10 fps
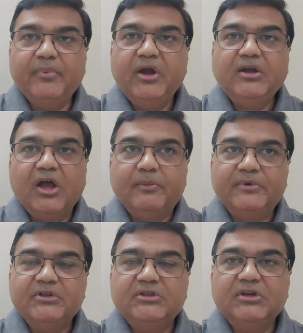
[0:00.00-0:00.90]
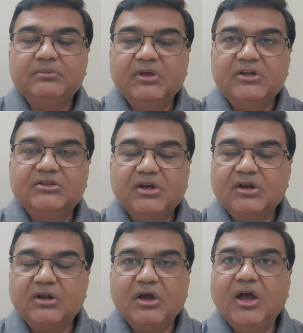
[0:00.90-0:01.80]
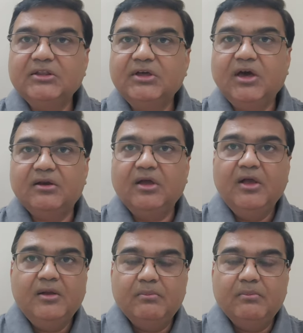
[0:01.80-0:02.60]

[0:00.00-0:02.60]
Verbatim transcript: बट आपने तीन महीने तक लगातार